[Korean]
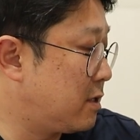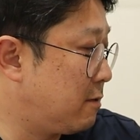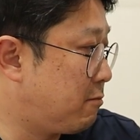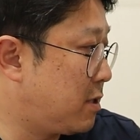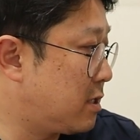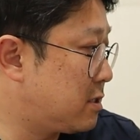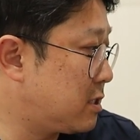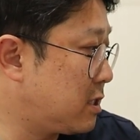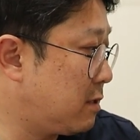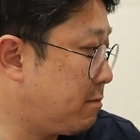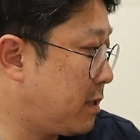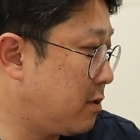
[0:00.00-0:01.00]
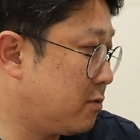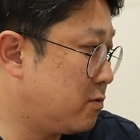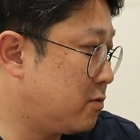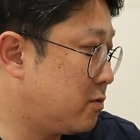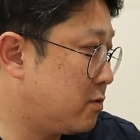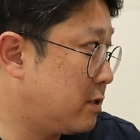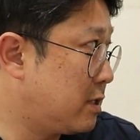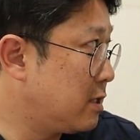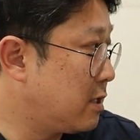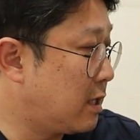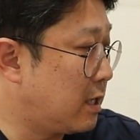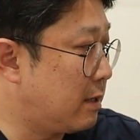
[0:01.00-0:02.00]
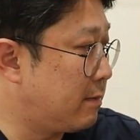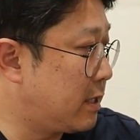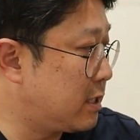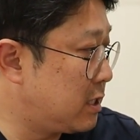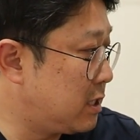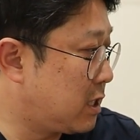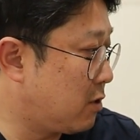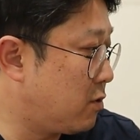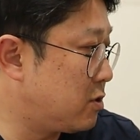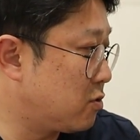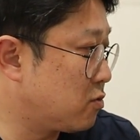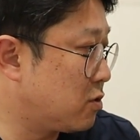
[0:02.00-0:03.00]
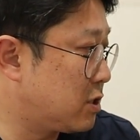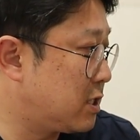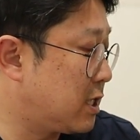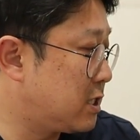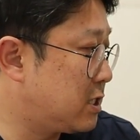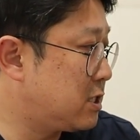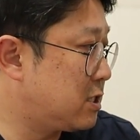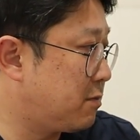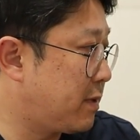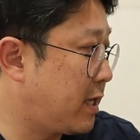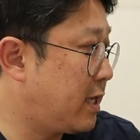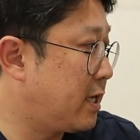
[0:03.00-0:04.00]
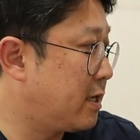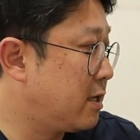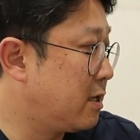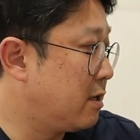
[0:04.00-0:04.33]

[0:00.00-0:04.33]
임플란트 식립하고 아마 2개월 정도 지난 시점에